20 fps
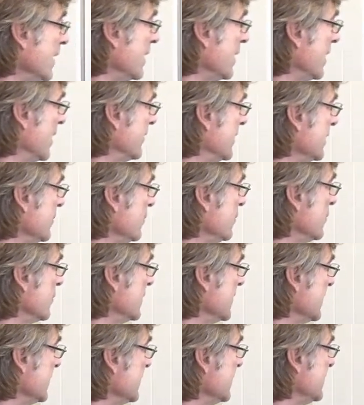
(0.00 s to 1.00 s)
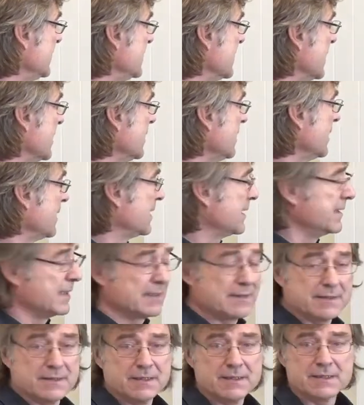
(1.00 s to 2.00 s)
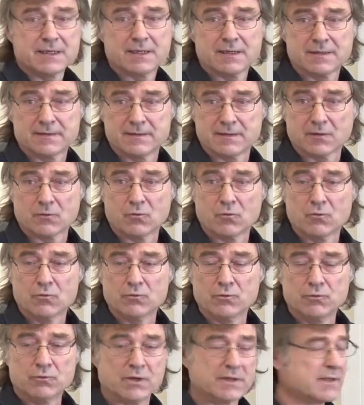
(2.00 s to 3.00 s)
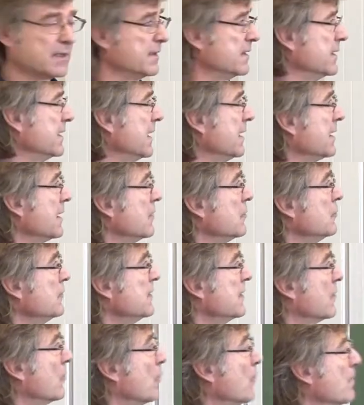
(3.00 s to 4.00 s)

avec une donnée initiale à la date T égale à 0, U doit être égale à U0.